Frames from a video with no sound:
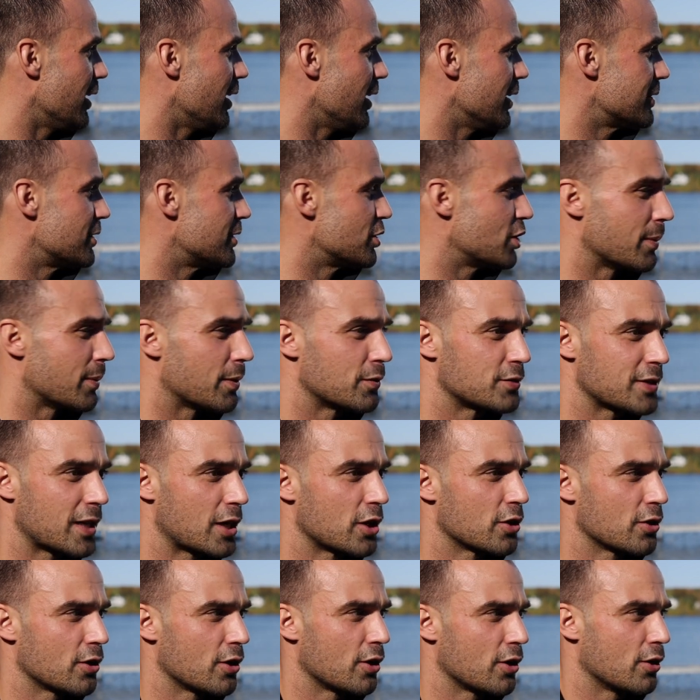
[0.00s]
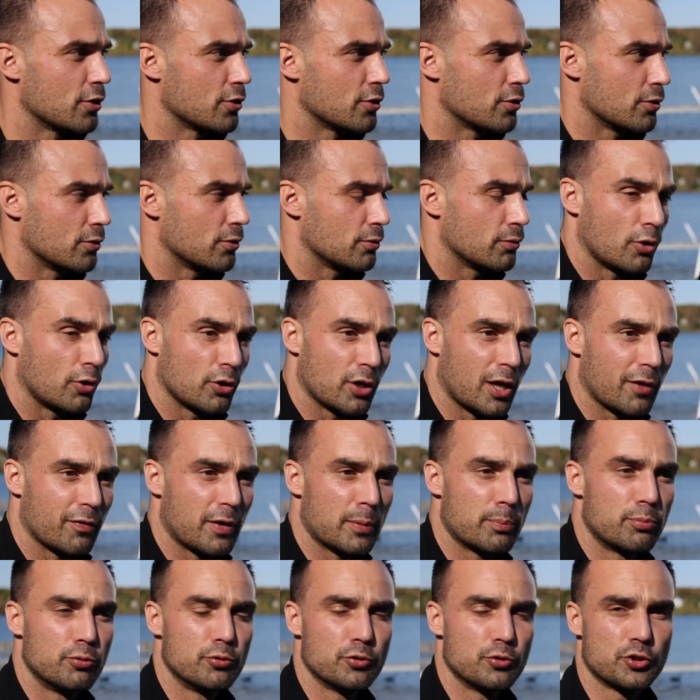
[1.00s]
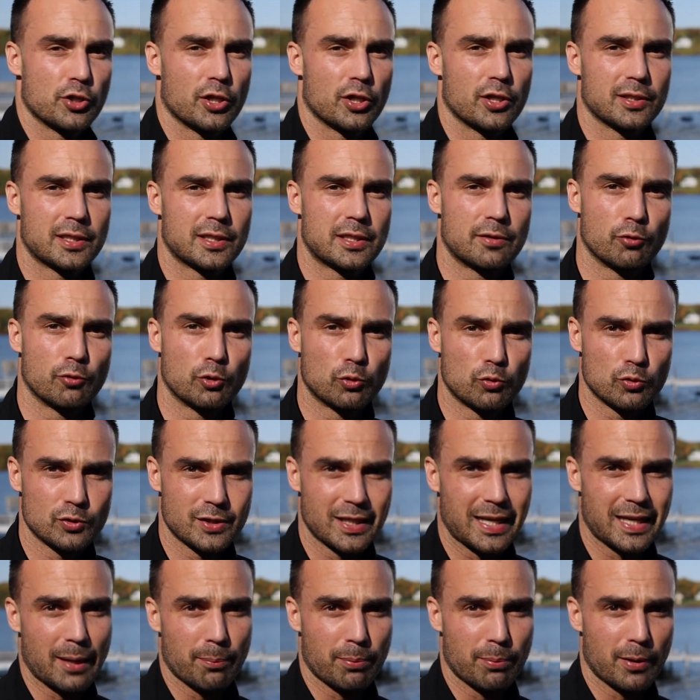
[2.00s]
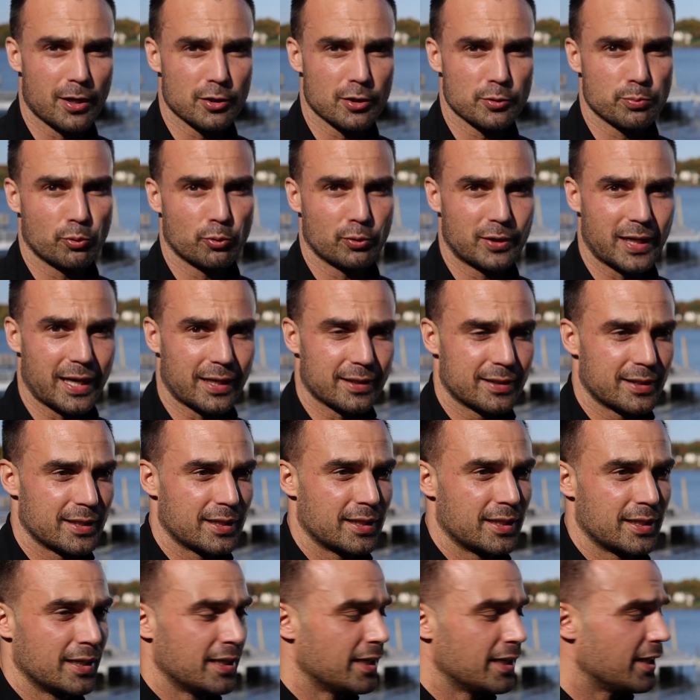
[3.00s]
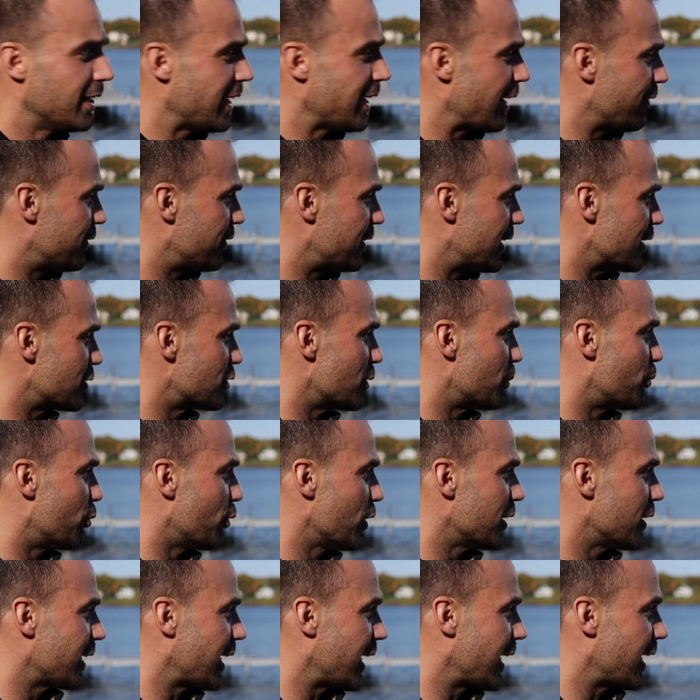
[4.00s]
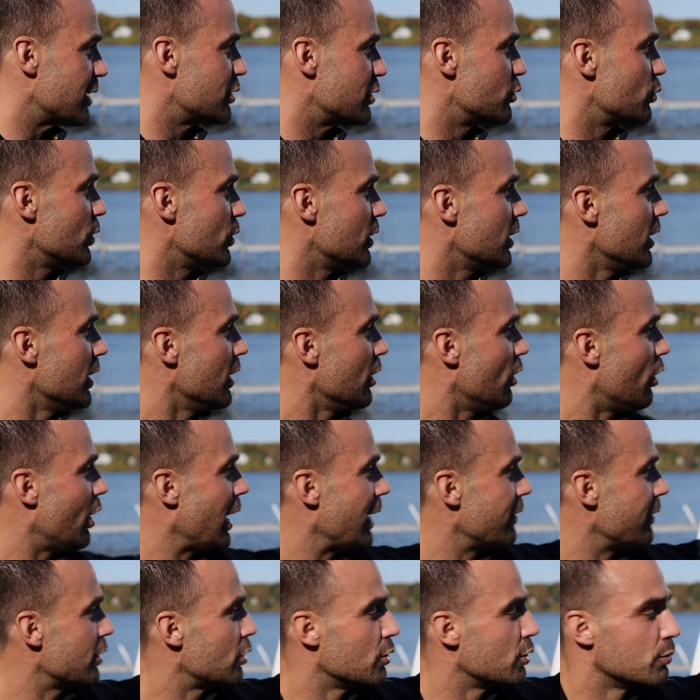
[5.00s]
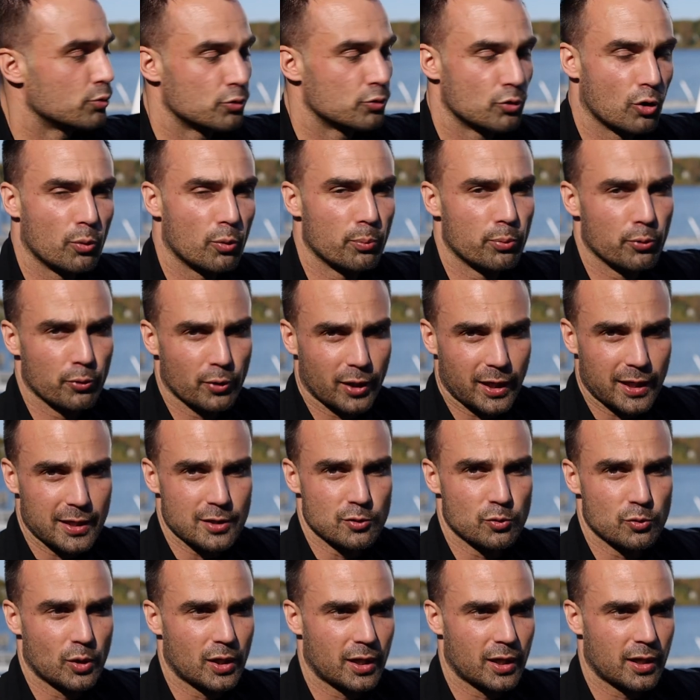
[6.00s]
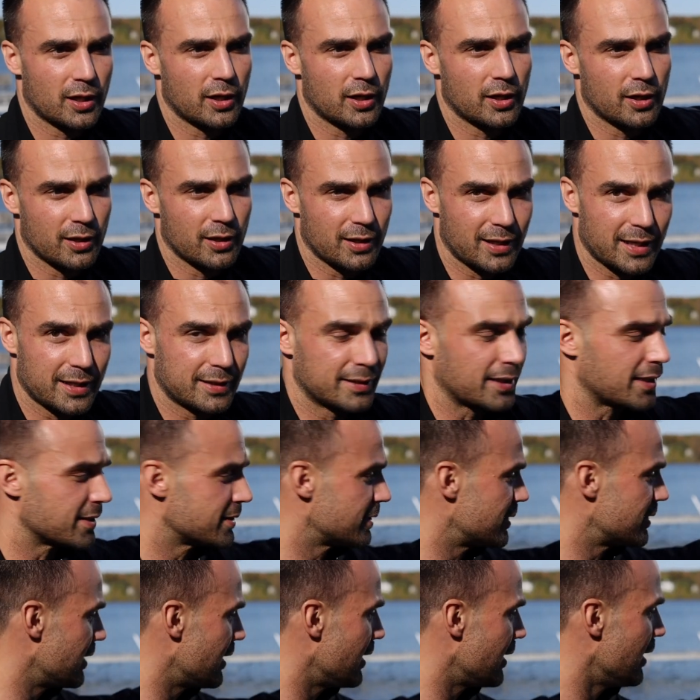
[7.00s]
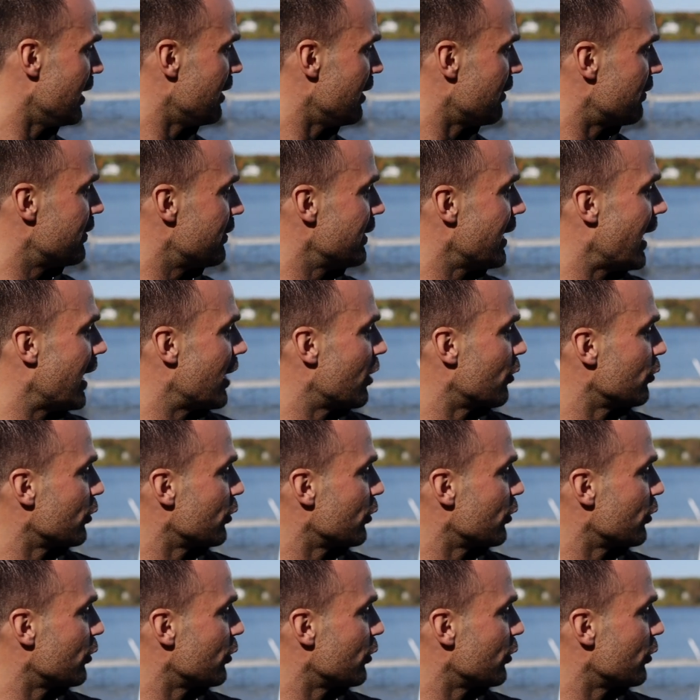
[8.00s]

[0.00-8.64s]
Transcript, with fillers: Euh, si jamais vous avez un, enfant plus jeune qui veut utiliser la plante pour garder la vitesse de pointe réduite, avec le bouton, on peut réduire euh, l'intensité finale.